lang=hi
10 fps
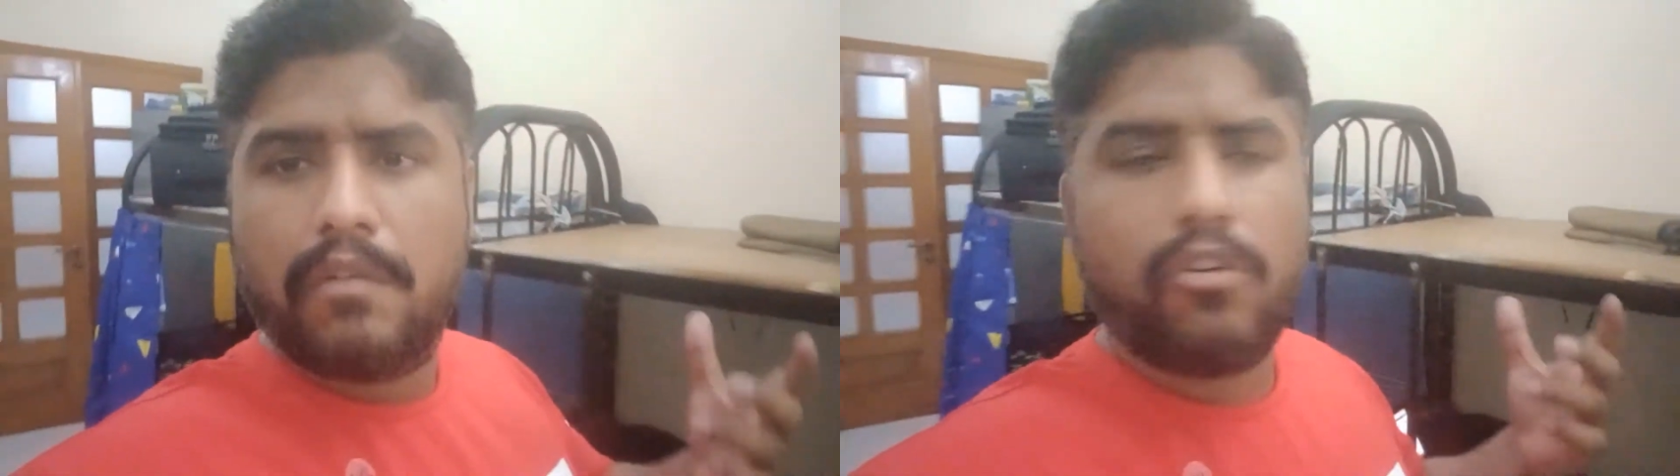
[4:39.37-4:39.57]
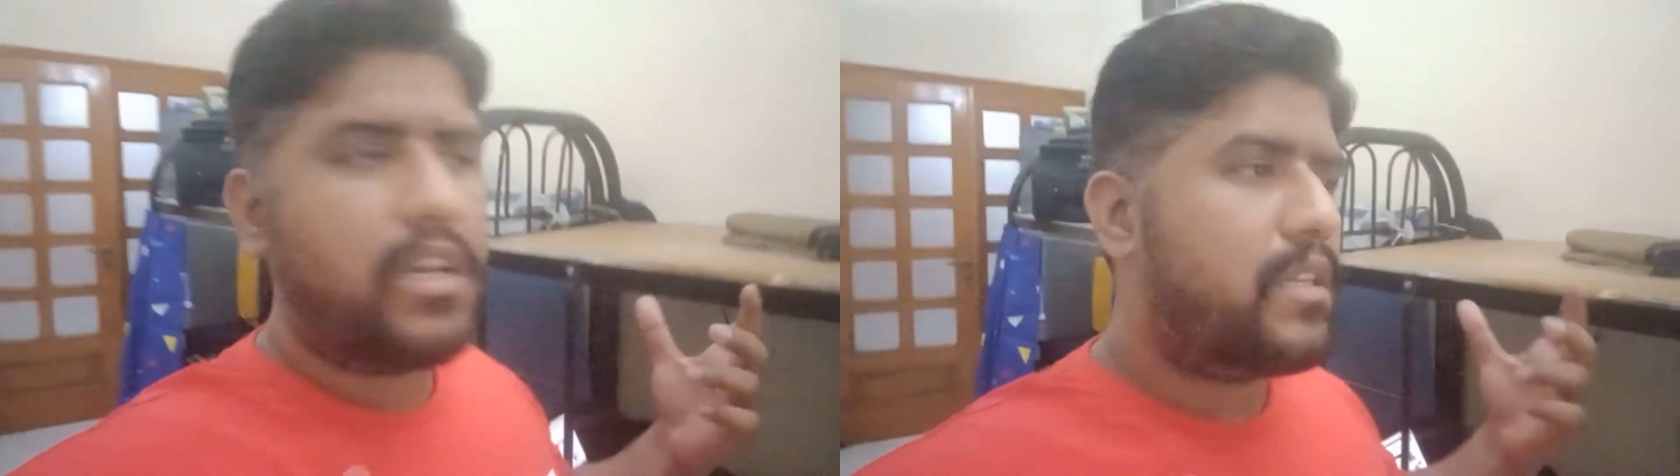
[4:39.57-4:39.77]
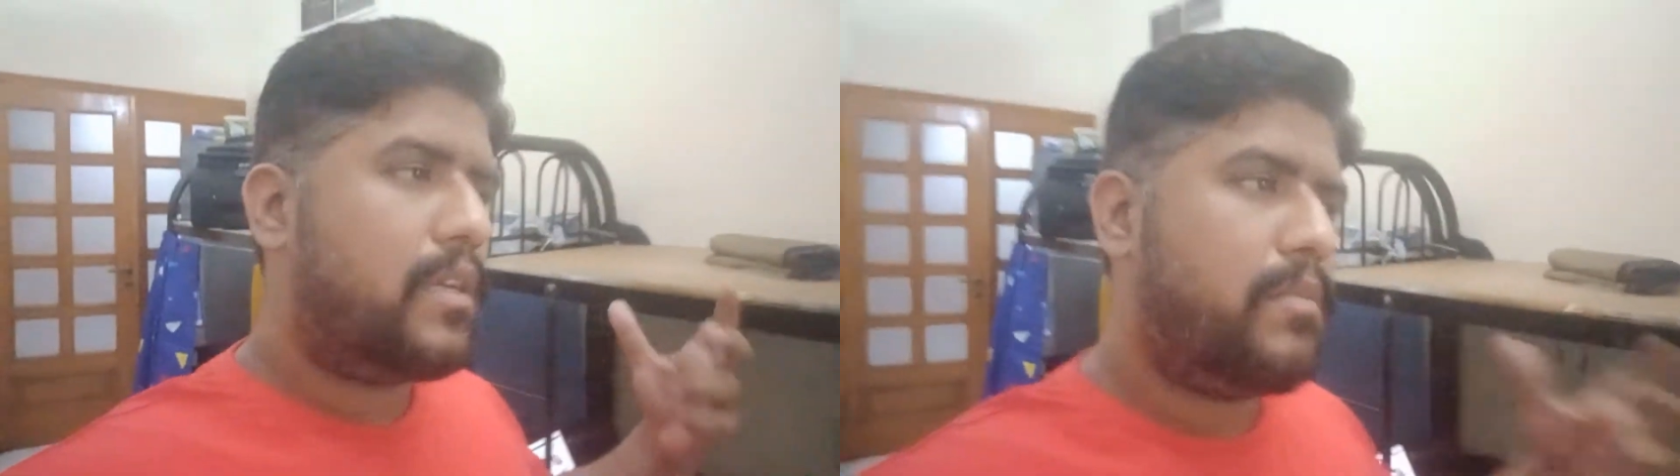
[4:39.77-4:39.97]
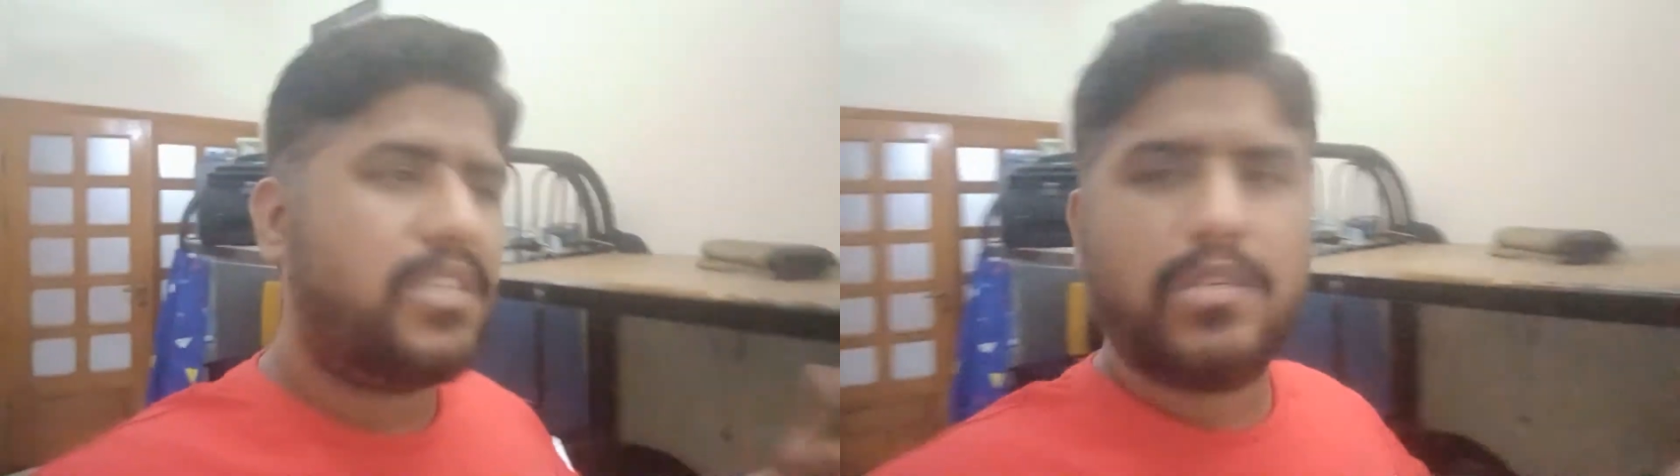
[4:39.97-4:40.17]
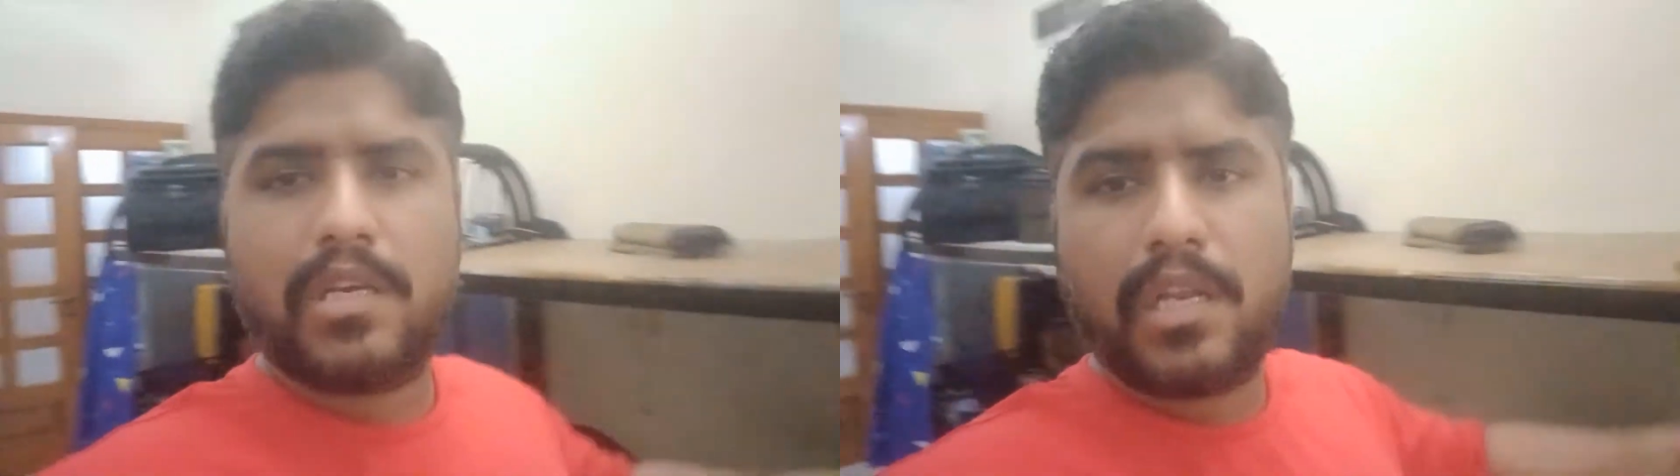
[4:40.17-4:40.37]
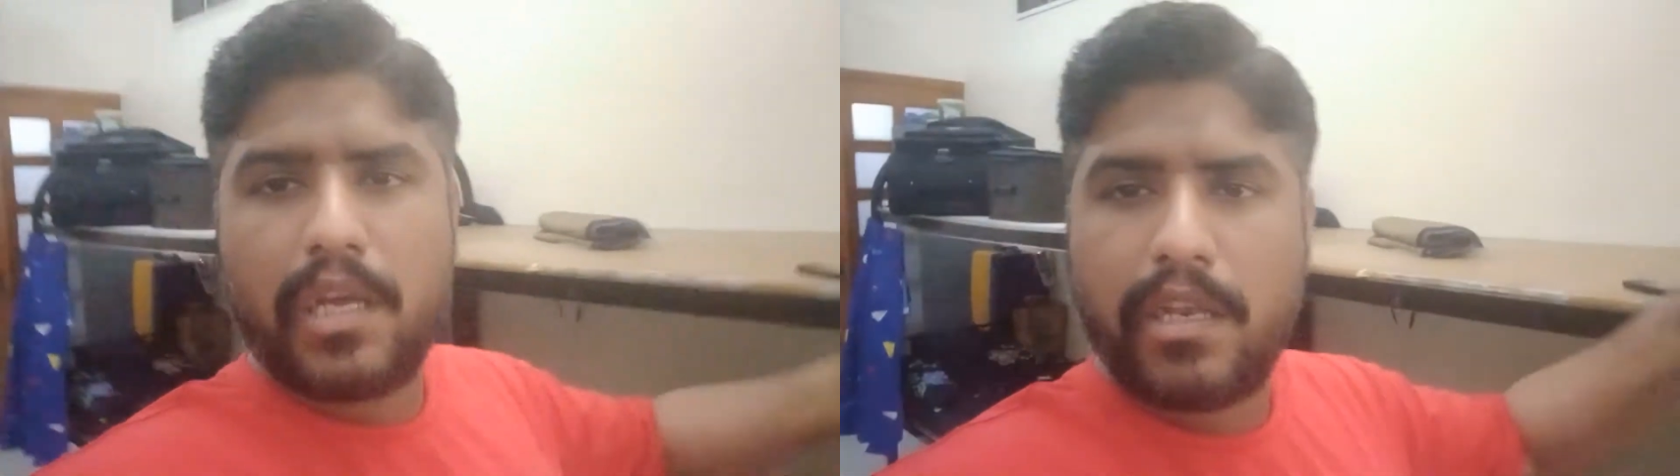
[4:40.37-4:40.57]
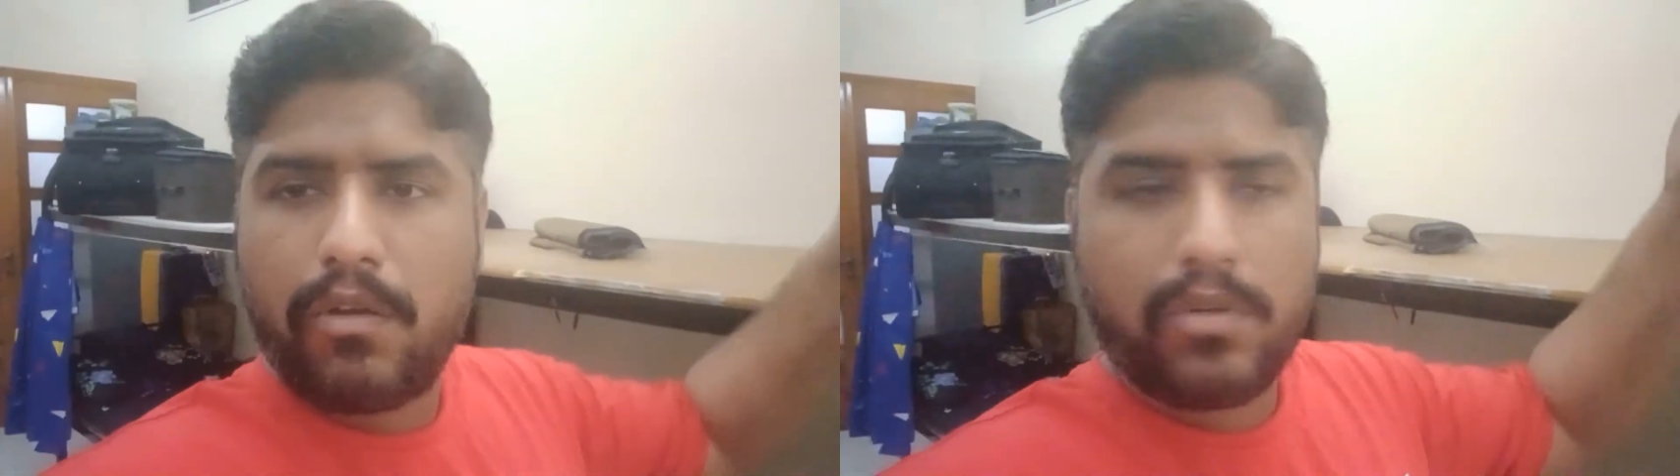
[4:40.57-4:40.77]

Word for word: वो कहते हैं कि बस गिले को